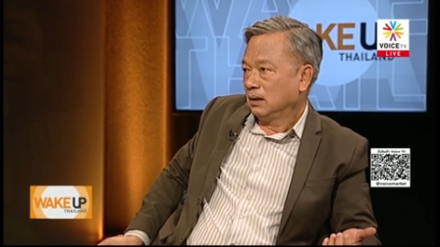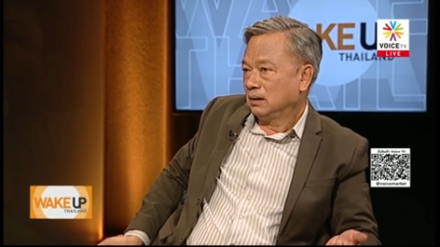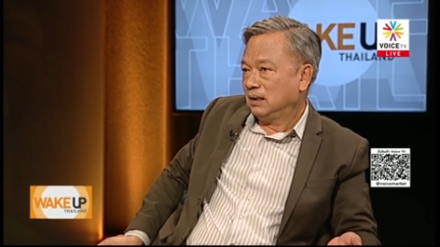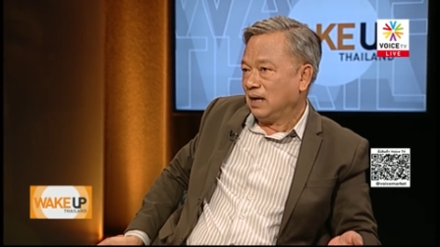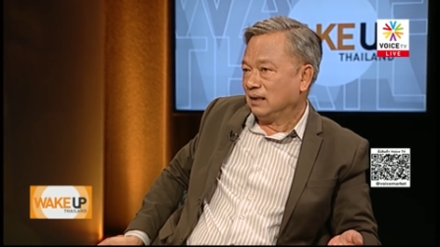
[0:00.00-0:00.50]

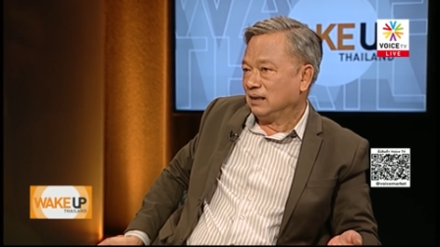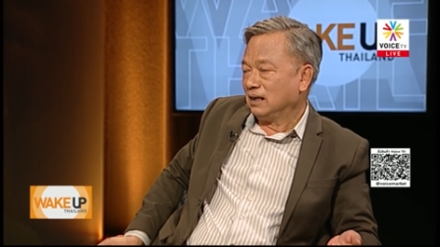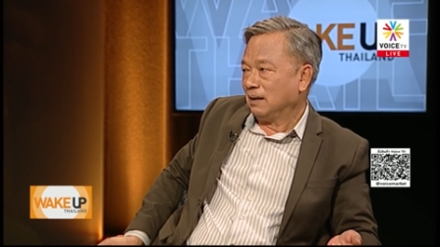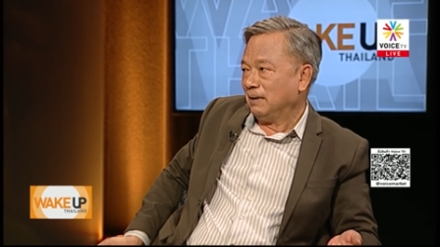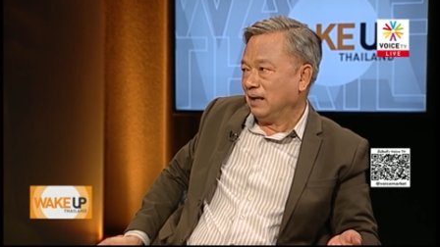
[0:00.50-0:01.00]
คือการเก็
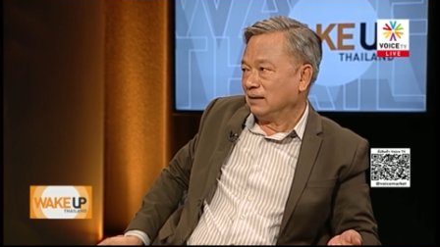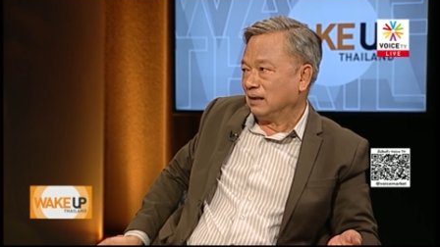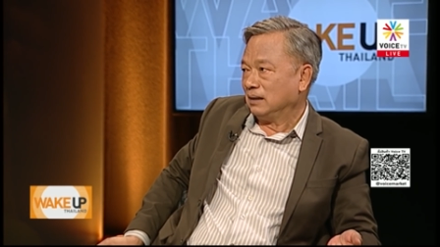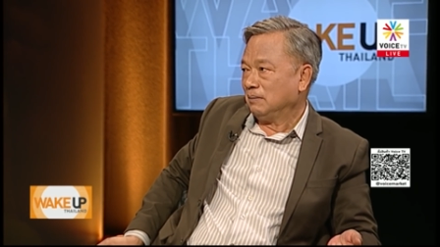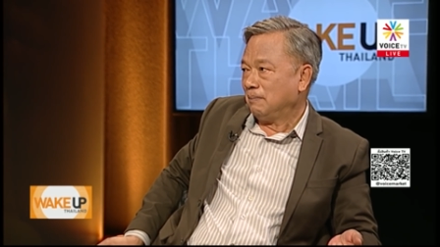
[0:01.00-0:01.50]
งกำไรอ
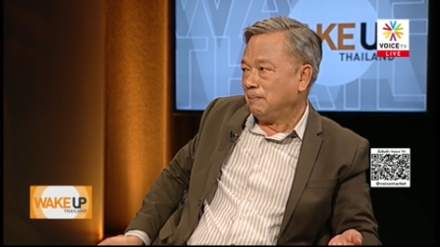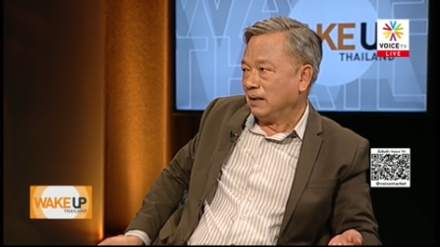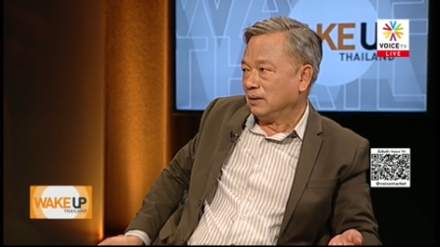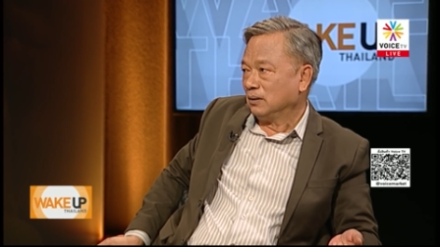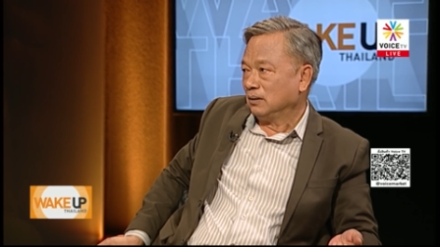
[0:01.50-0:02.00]
ย่างที่มัน
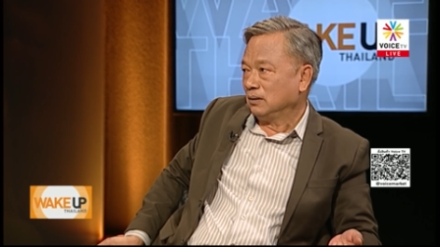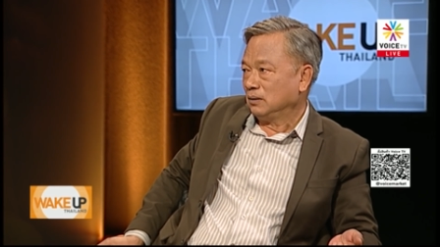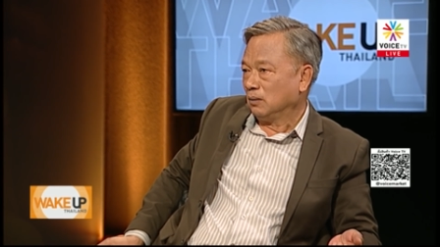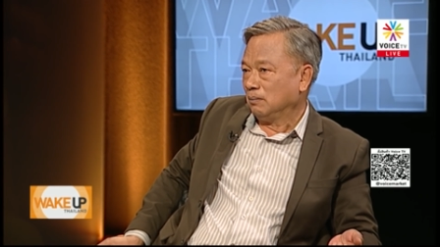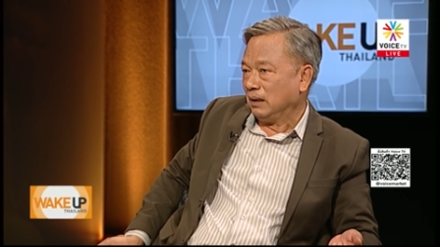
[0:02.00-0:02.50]
ปั่นจน
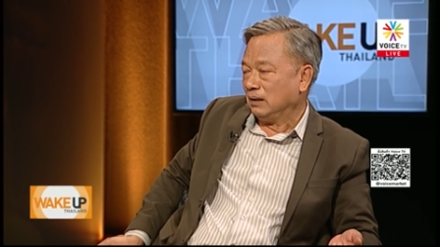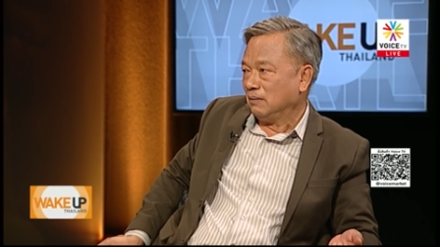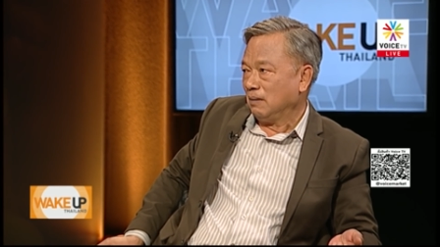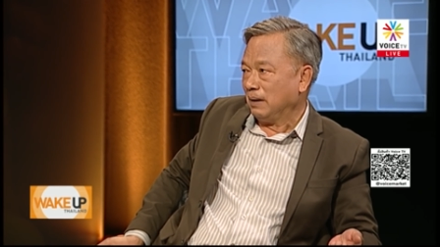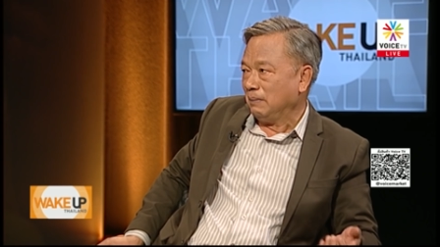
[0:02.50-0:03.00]
จนหมายถึง
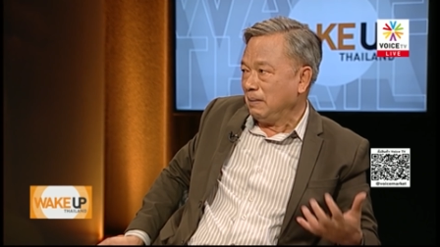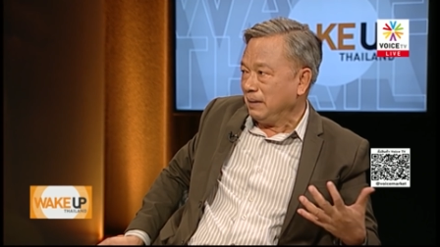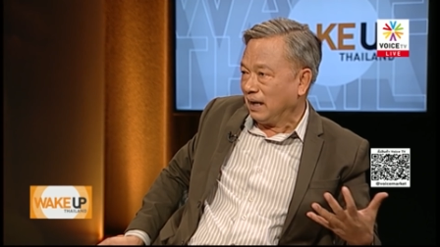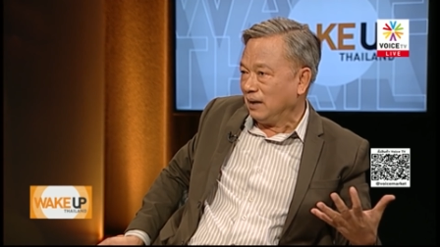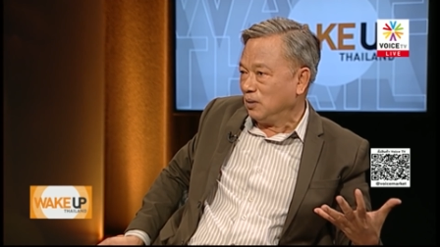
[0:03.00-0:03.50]
ว่ามันไม่
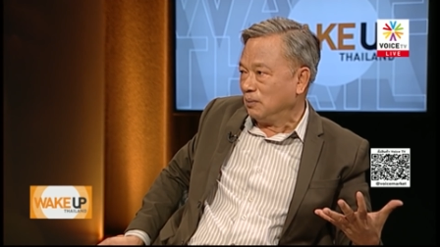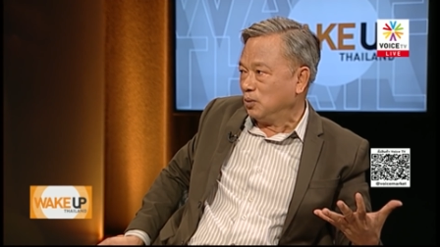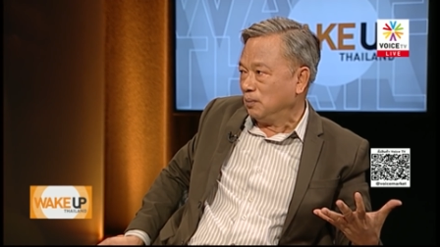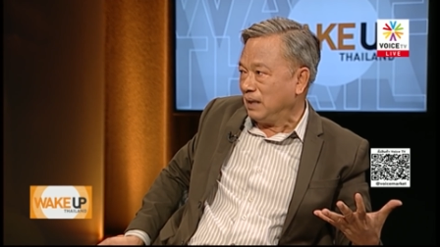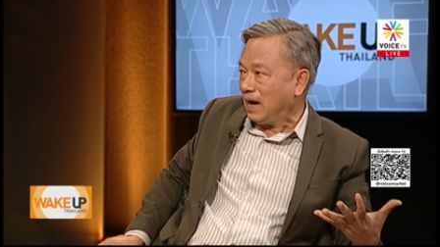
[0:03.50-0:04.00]
มีใครควบ
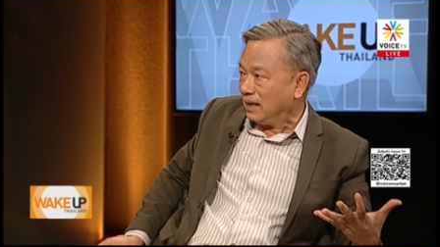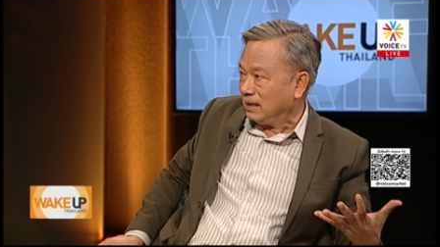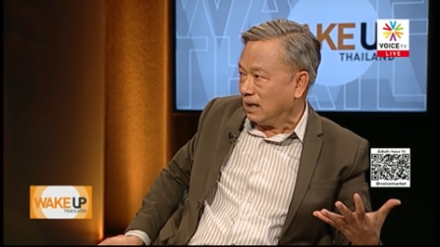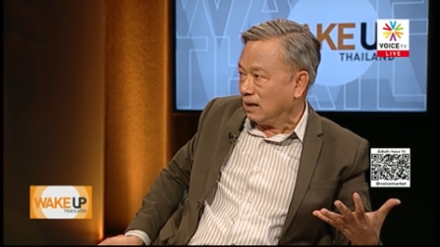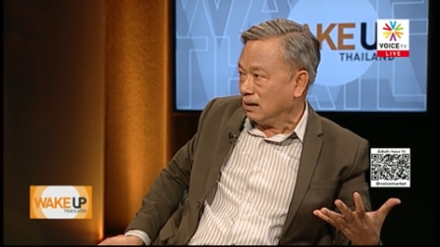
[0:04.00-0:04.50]
คุมได้
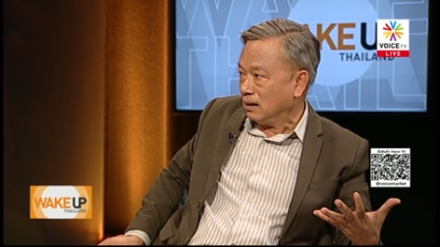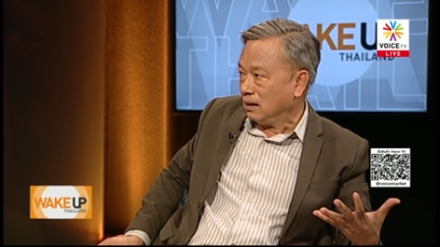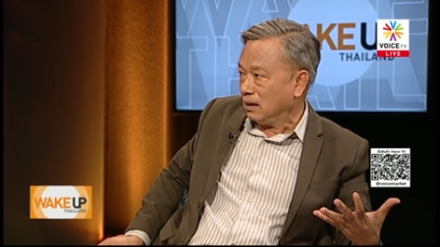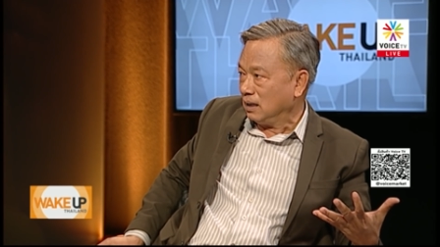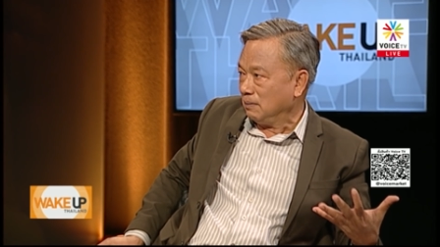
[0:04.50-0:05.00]
เนี่ย
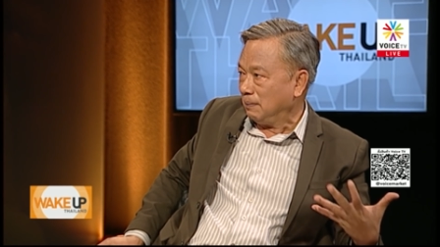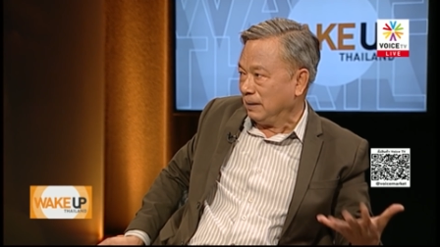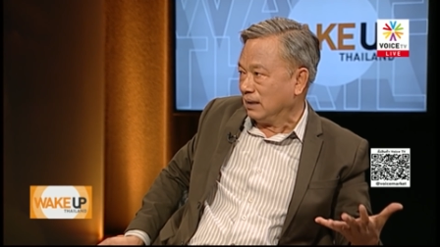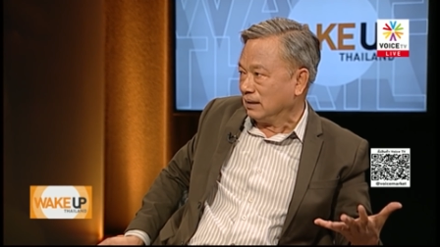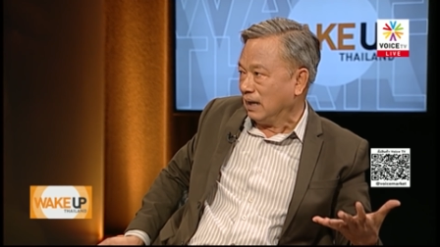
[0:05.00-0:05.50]
อันนี้มัน
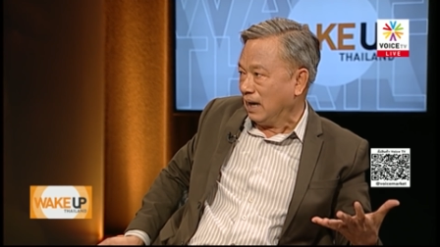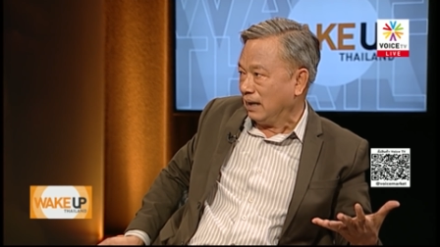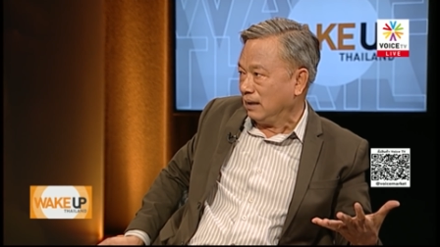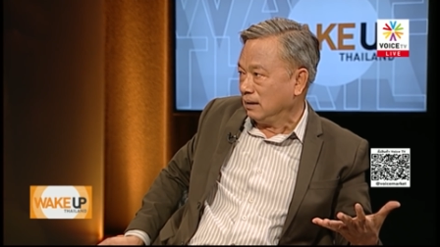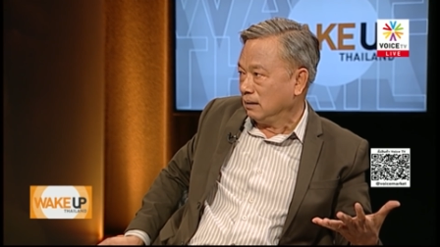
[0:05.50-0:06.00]
เป็นอันตราย